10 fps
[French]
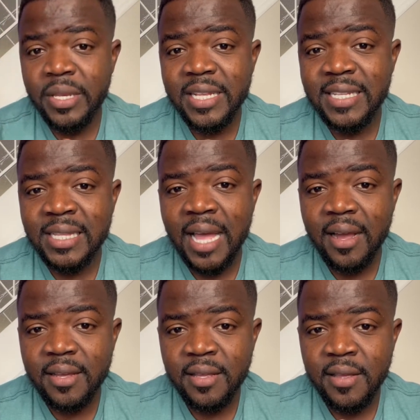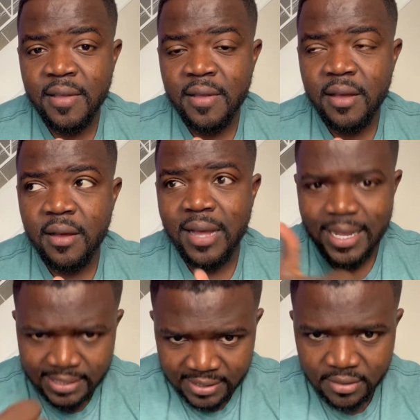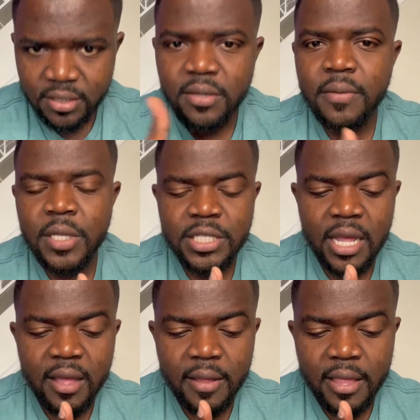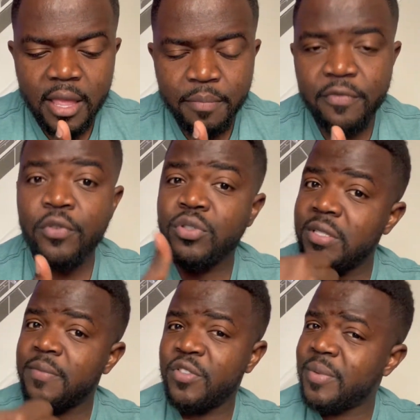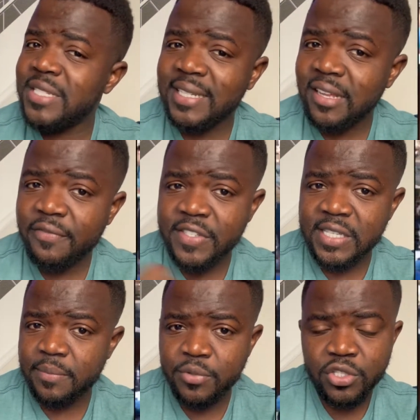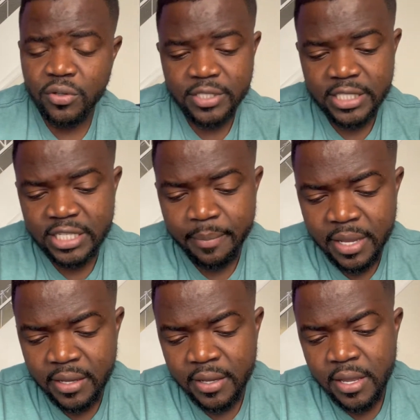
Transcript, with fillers: des attaques euh, racistes déjà et puis aussi subir des attaques physiques puisqu'on ne sait jamais